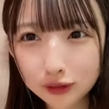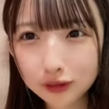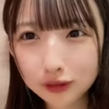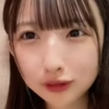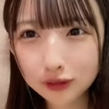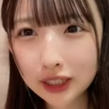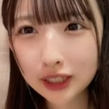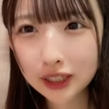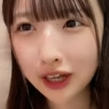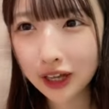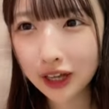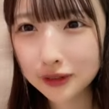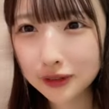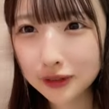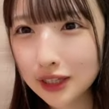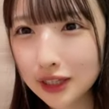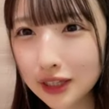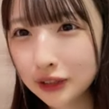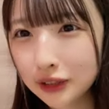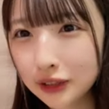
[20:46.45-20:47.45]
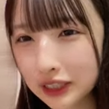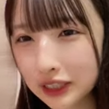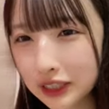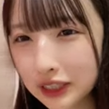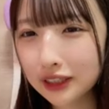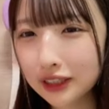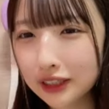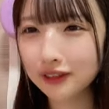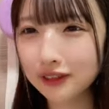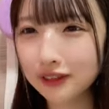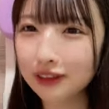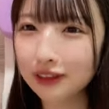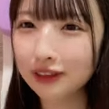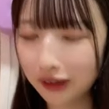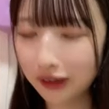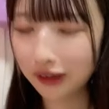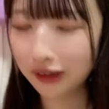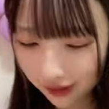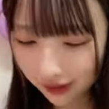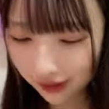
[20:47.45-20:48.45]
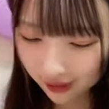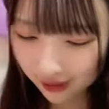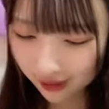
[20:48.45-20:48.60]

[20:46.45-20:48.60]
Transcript: えチーム ES はどんな顔